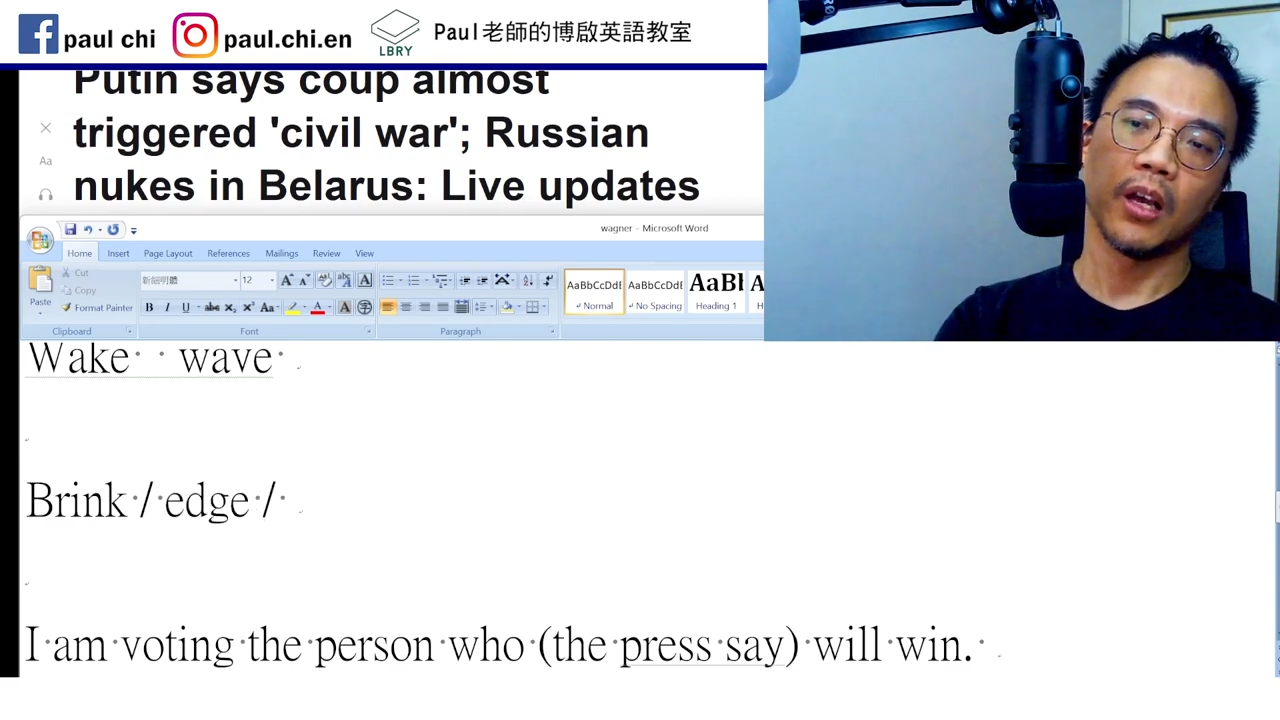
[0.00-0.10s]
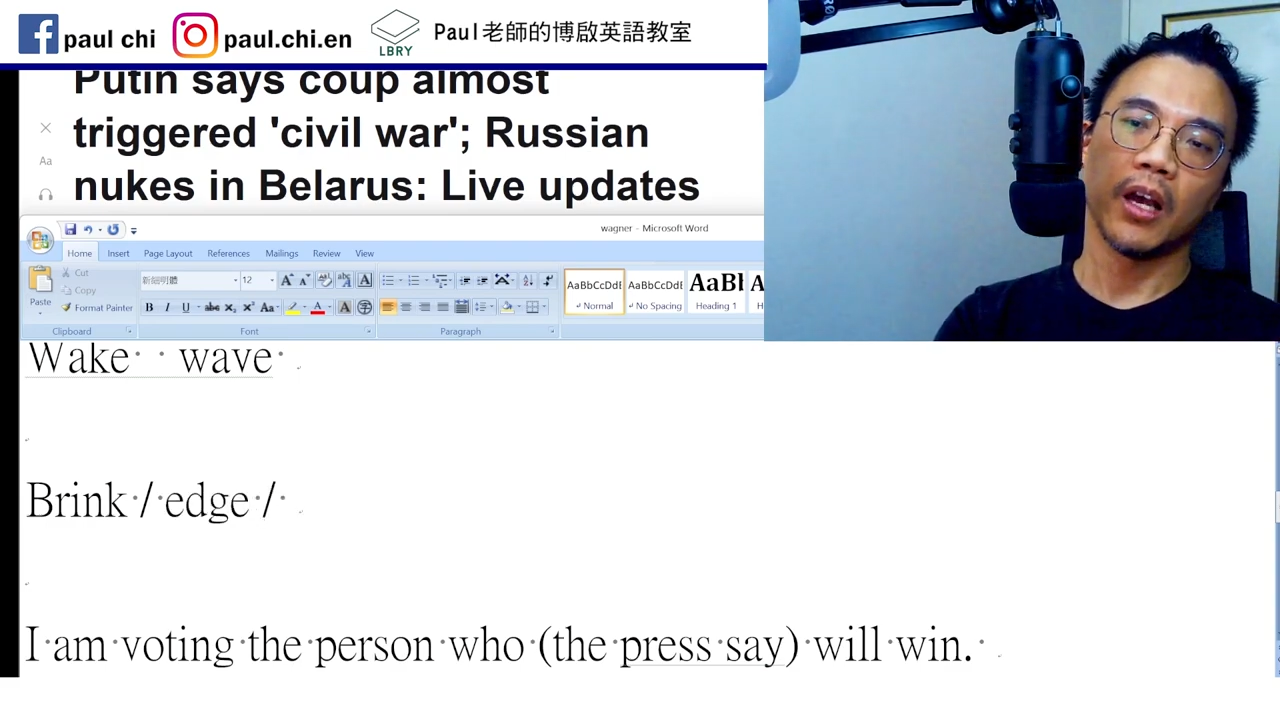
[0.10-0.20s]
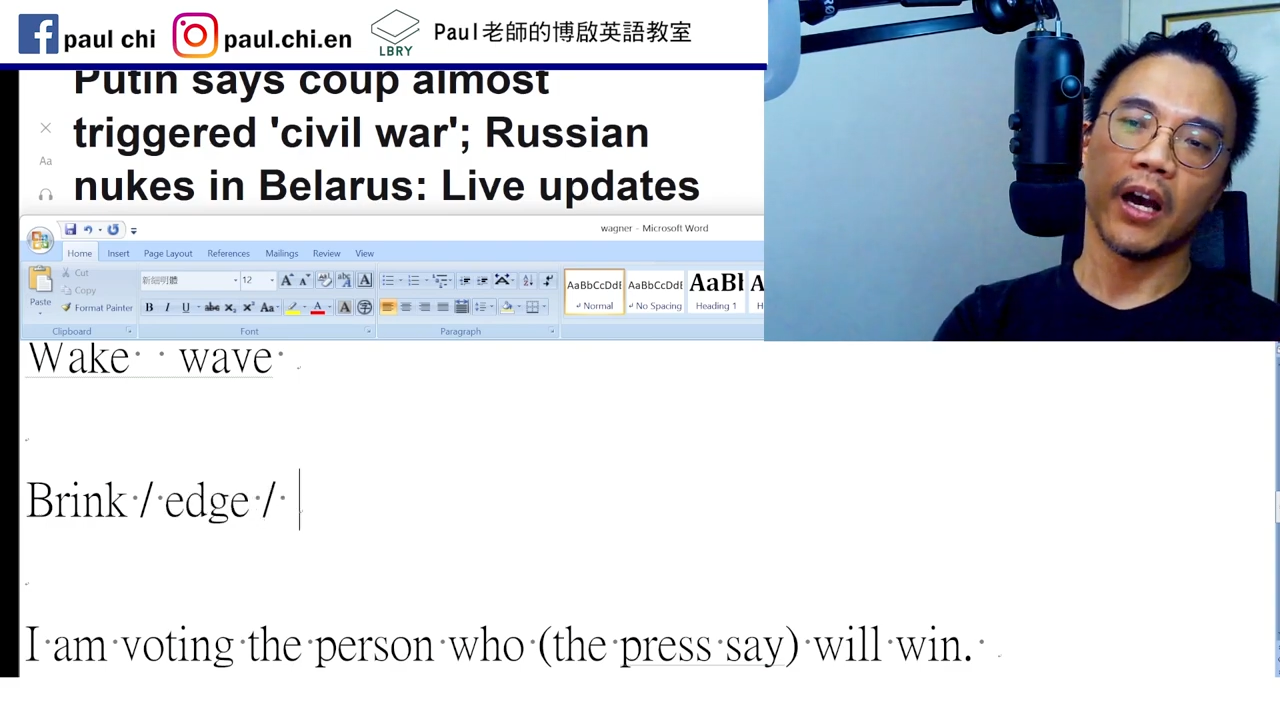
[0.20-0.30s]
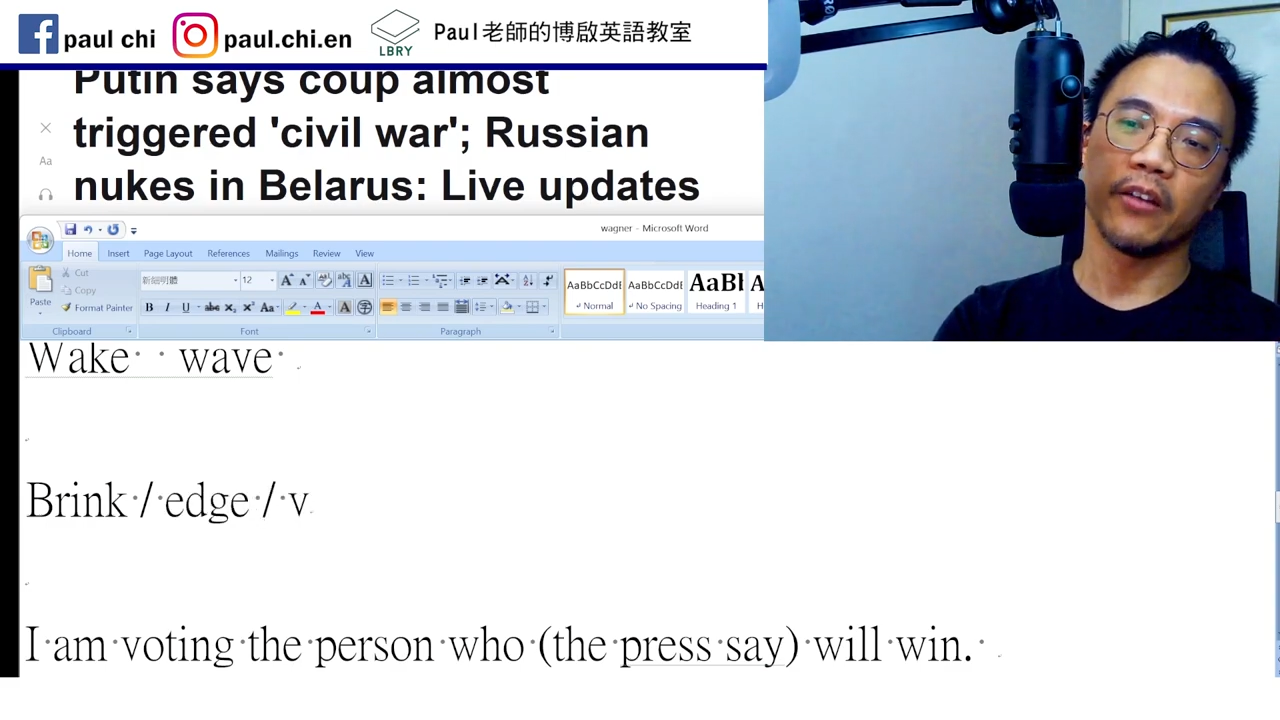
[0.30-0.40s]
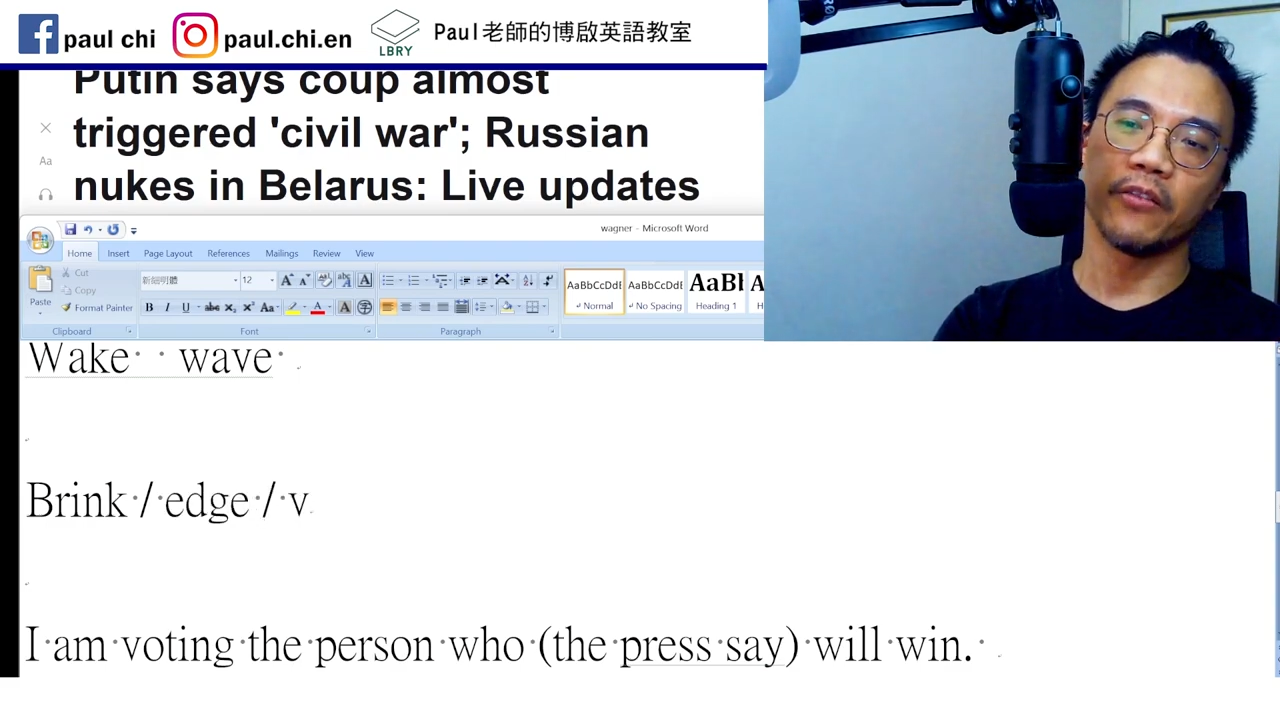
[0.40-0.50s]

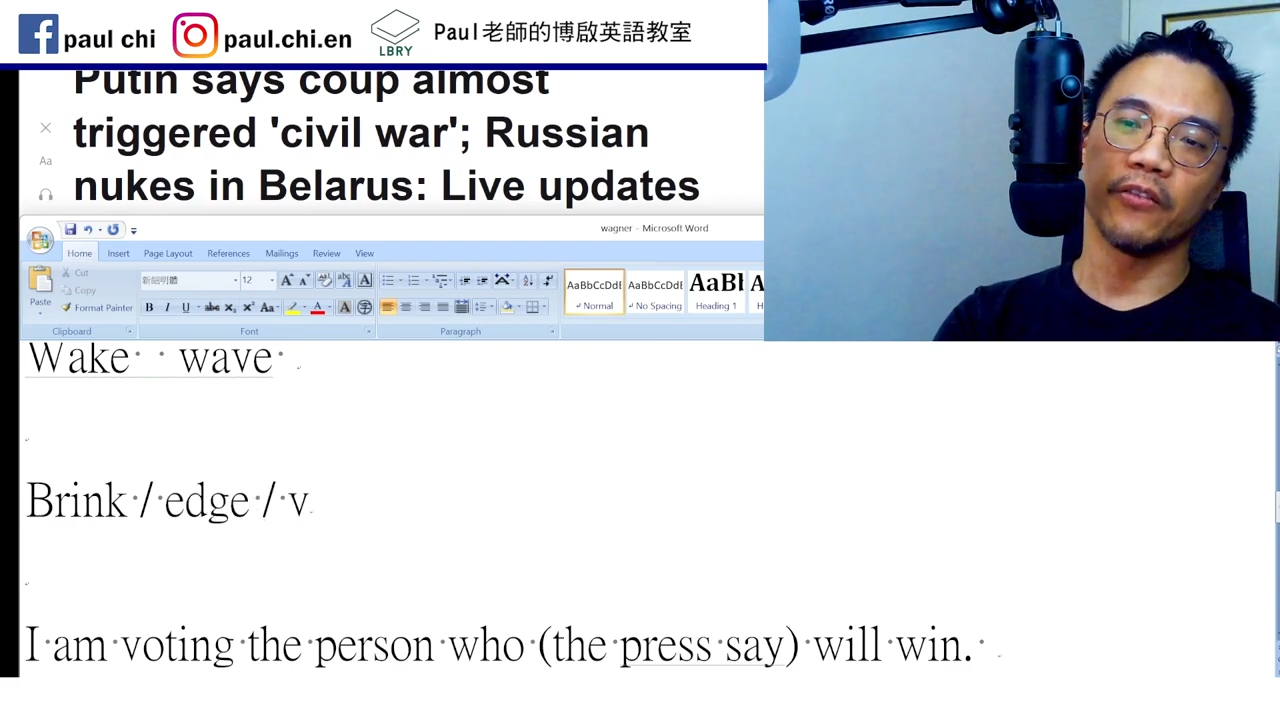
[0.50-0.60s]
还有